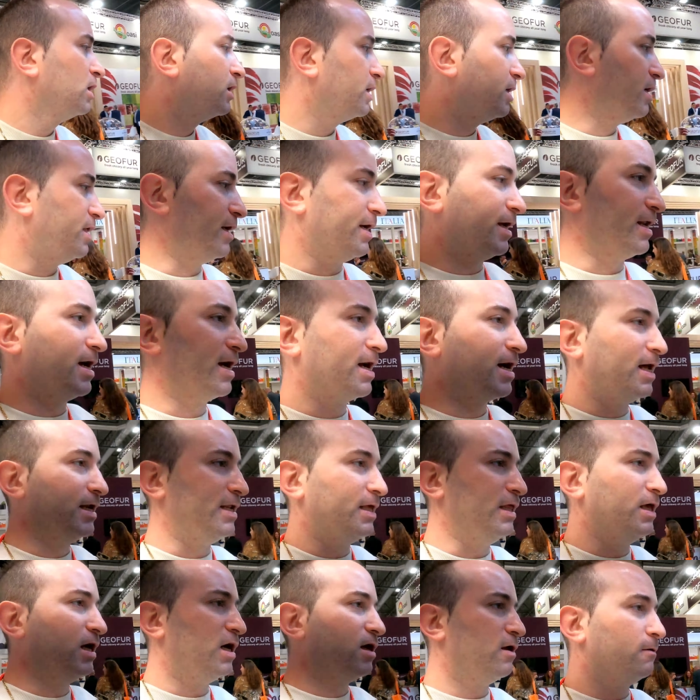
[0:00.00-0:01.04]
y de gran
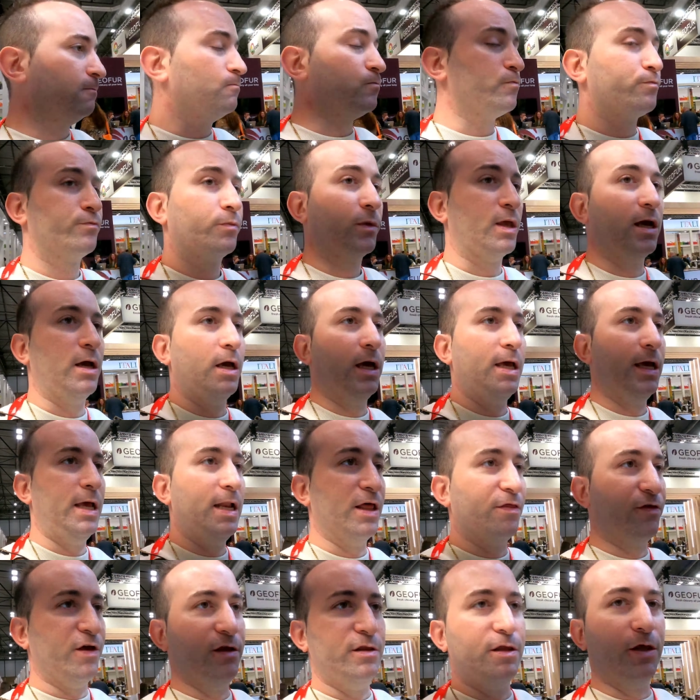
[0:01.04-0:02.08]
calidad, el
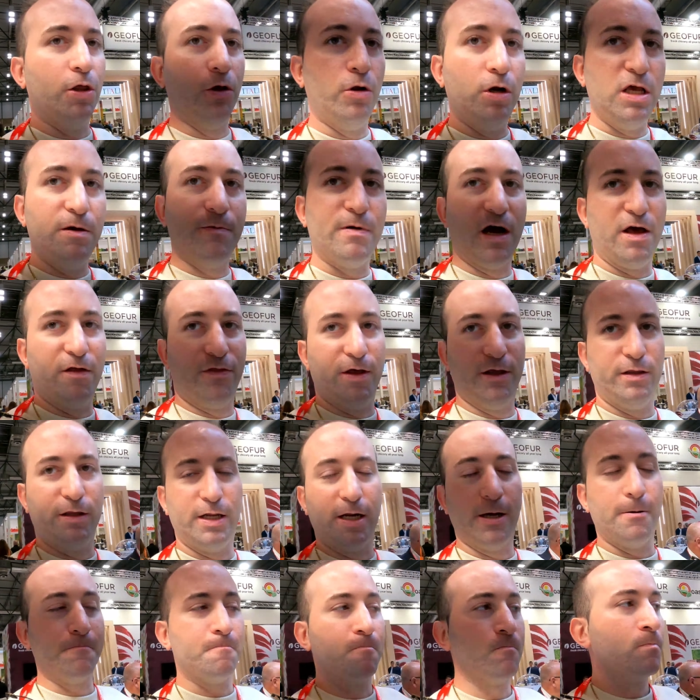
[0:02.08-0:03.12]
aceite de oliva,
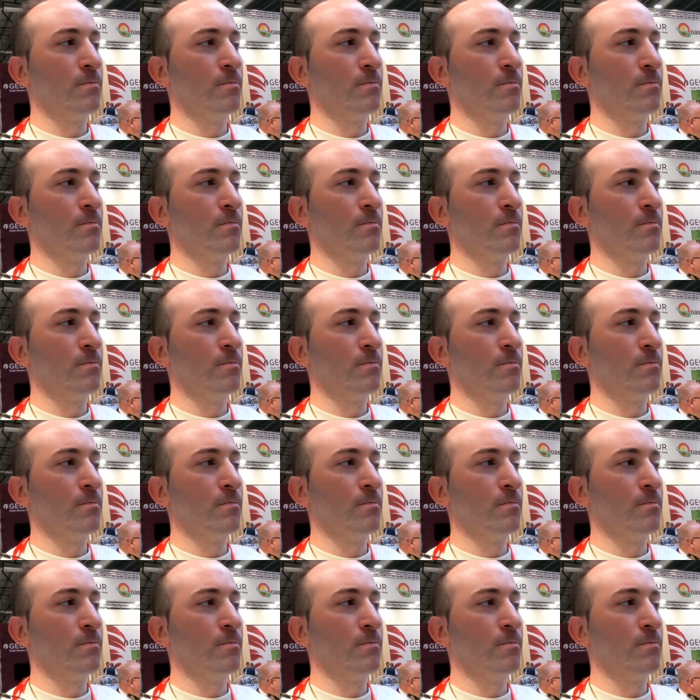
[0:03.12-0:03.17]
etcétera.